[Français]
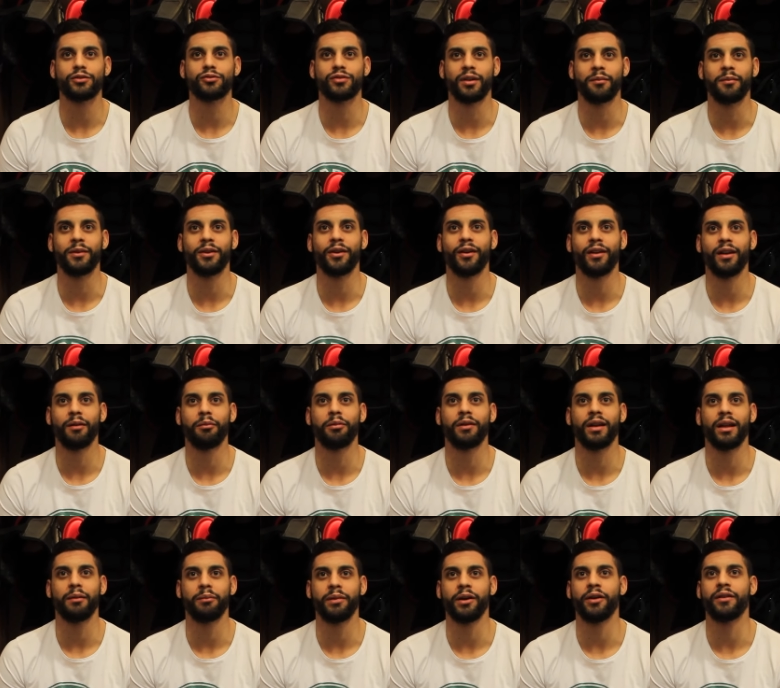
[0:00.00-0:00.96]
sois meilleur là pour
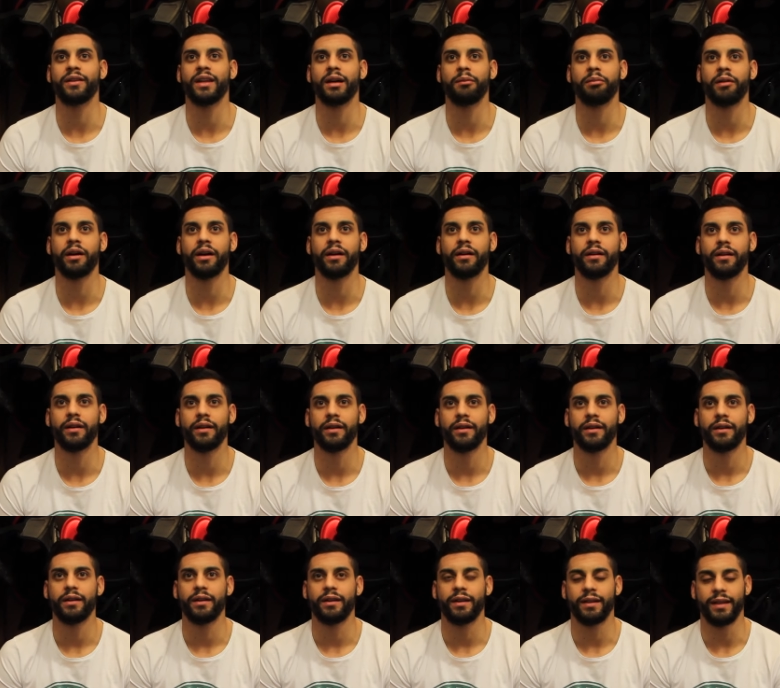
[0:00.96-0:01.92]
la période d'après.
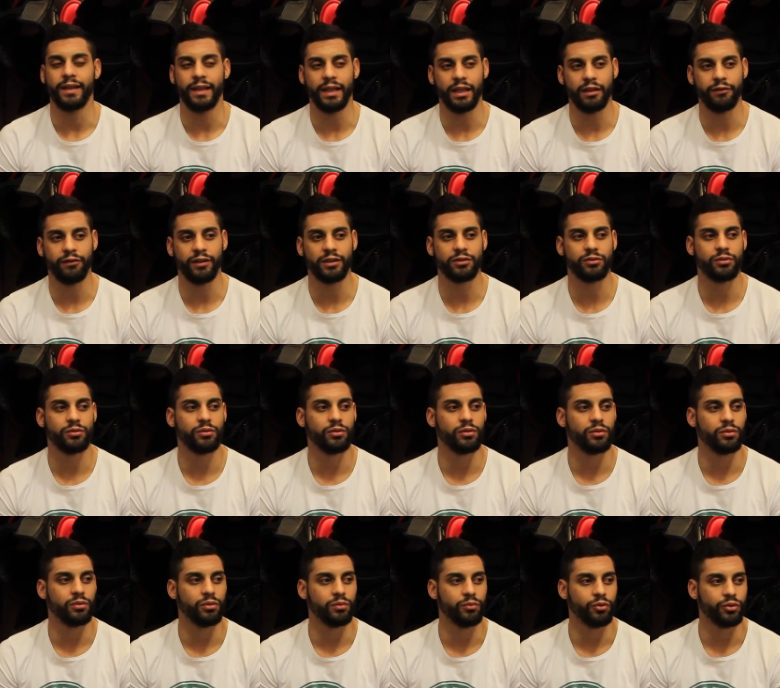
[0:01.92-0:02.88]
Et il y a une façon de,
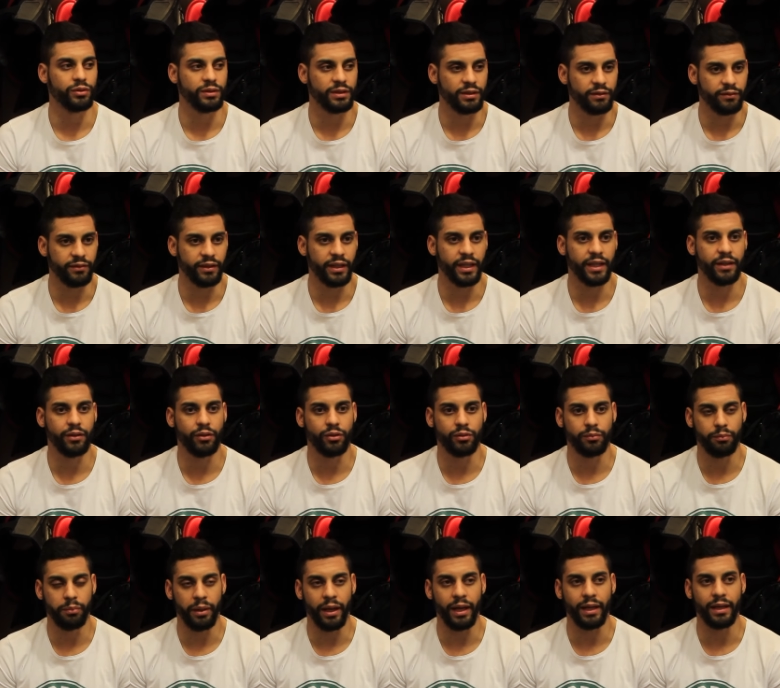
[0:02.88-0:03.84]
de, motiver, de
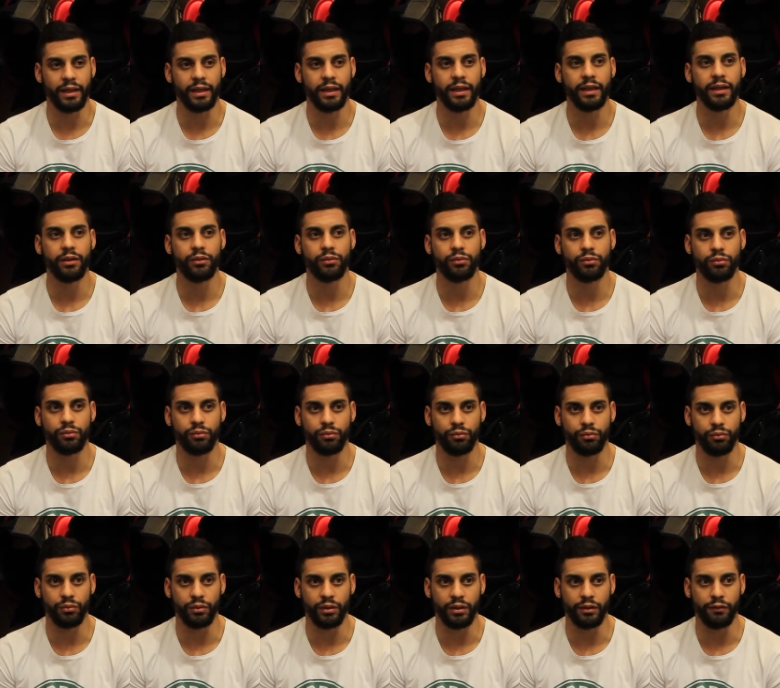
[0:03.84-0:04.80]
te parler
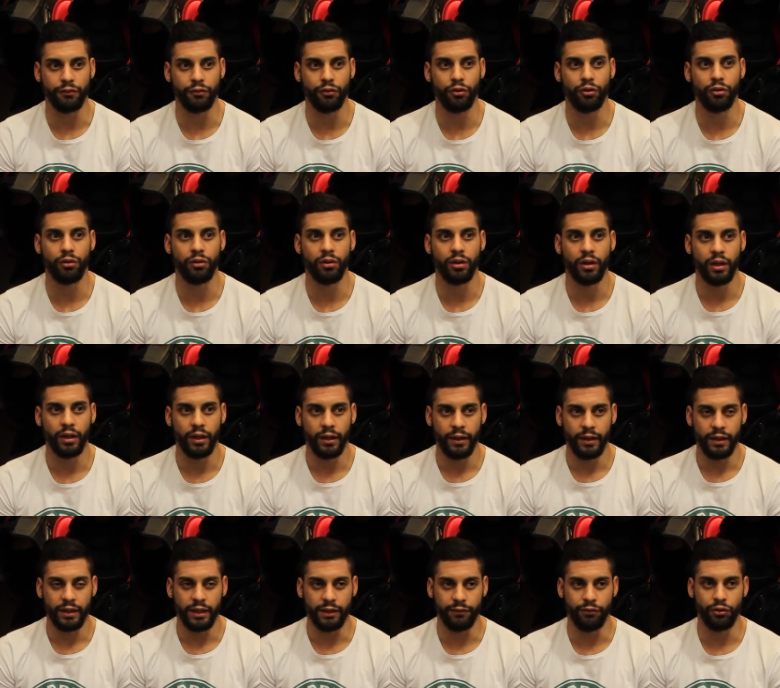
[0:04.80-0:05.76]
où ils veulent.
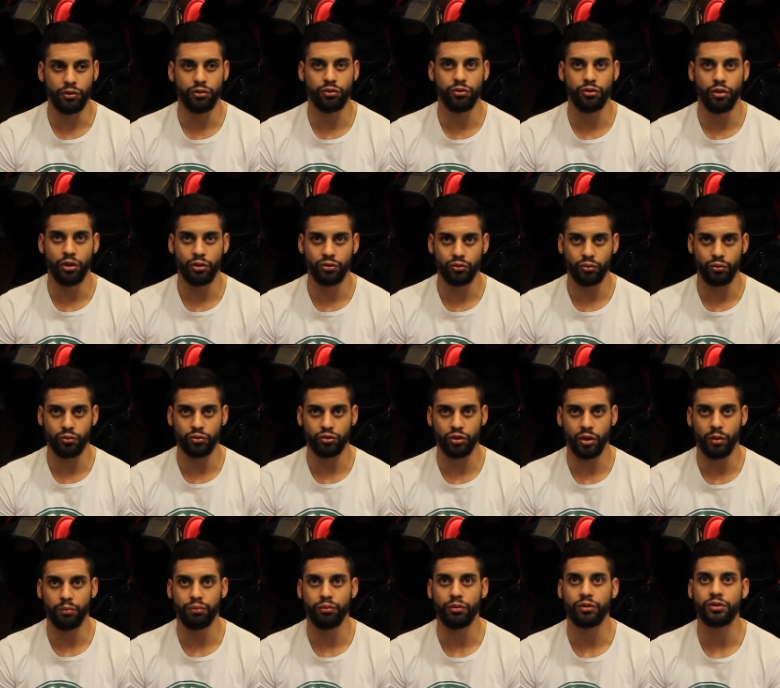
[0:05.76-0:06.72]
Ils veulent que tu donnes ton
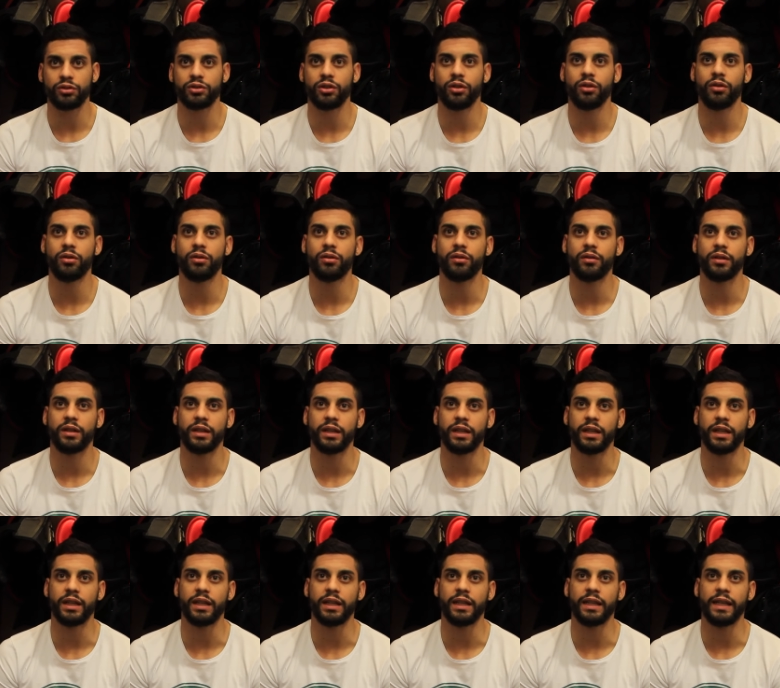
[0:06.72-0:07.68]
100% et
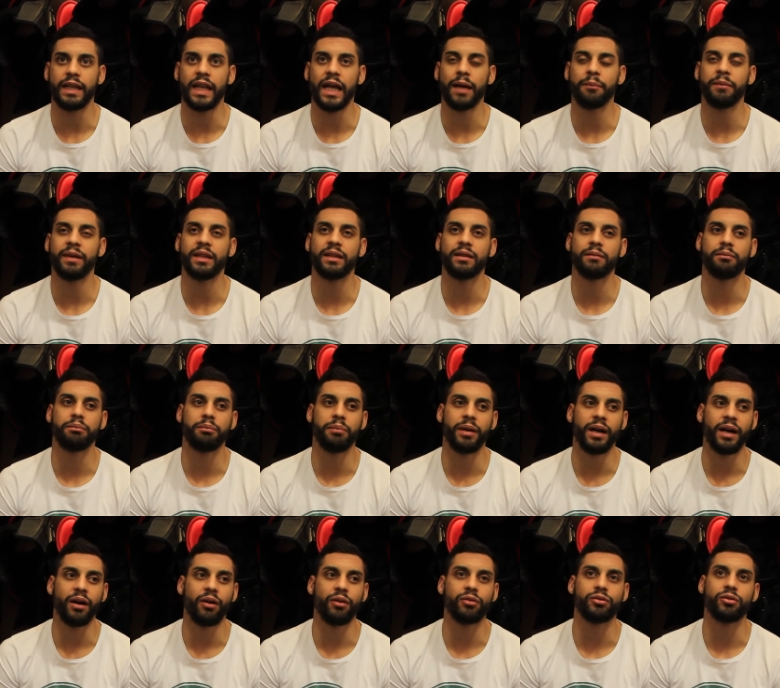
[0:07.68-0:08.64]
ils l'emmènent
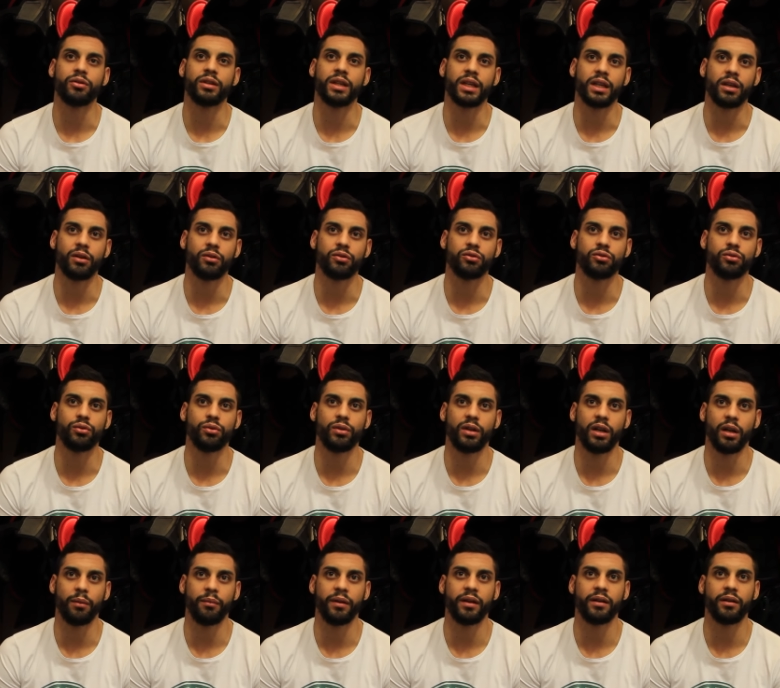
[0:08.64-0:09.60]
pas en te criant dessus, ils
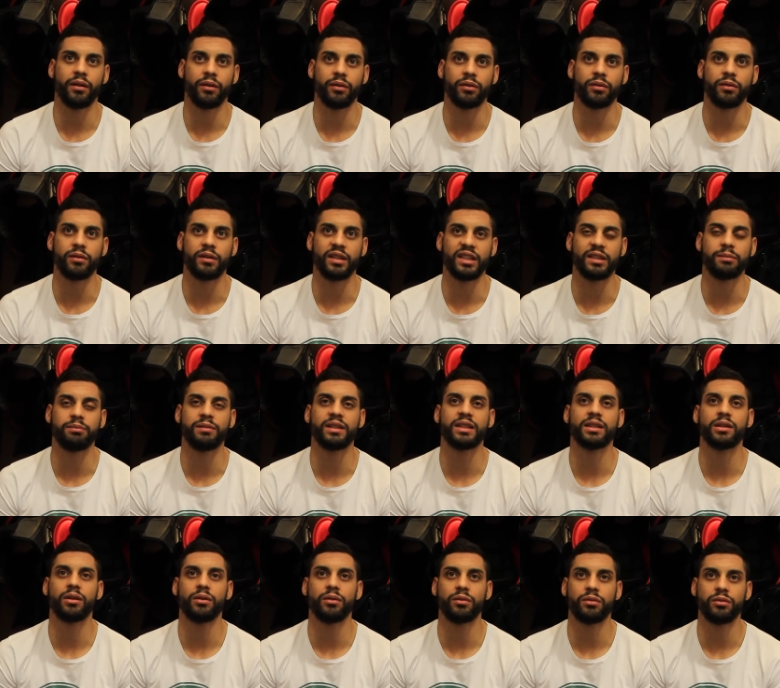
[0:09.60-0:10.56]
l'emmènent en
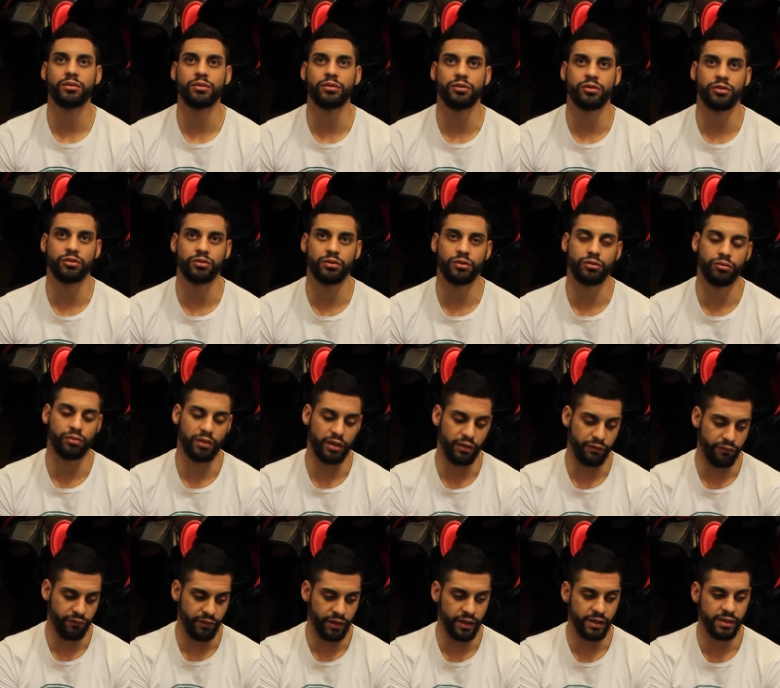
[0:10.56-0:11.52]
t'expliquant de ce que tu as
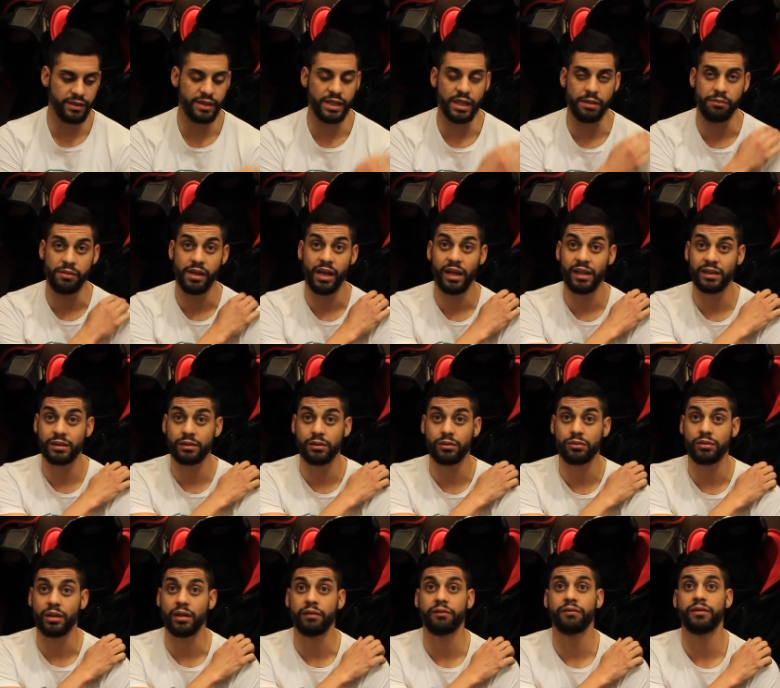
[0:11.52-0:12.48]
fait, ce qui est bien, ce que
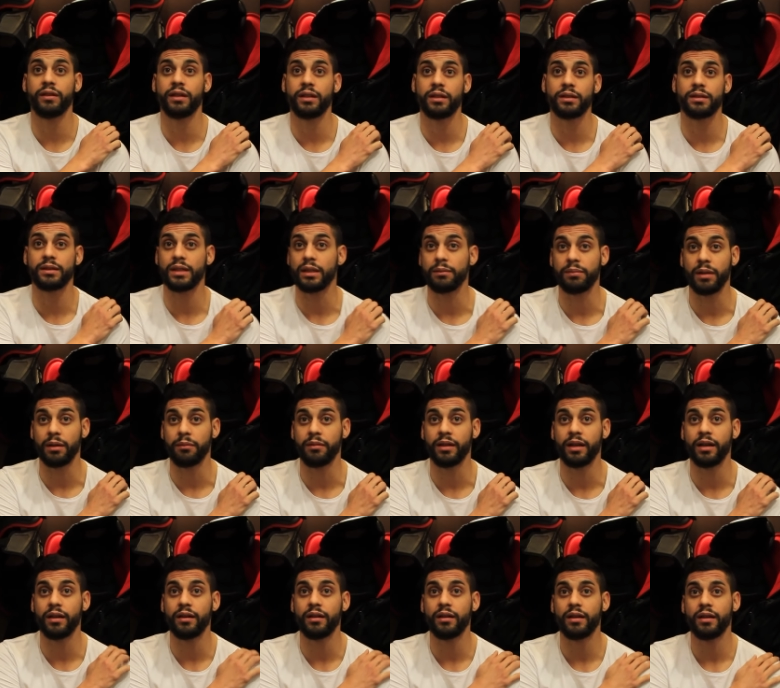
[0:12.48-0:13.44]
tu as fait, ce qui est pas
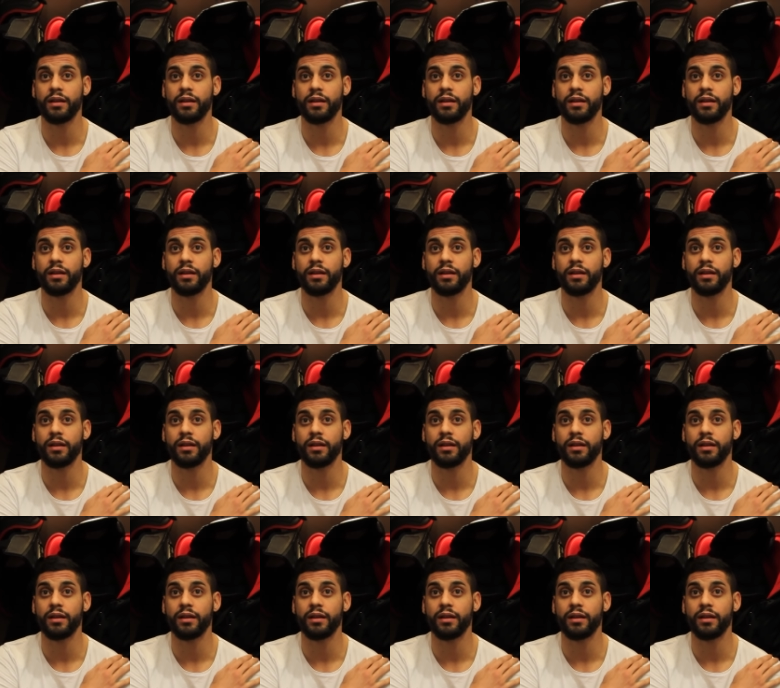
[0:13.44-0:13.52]
bien.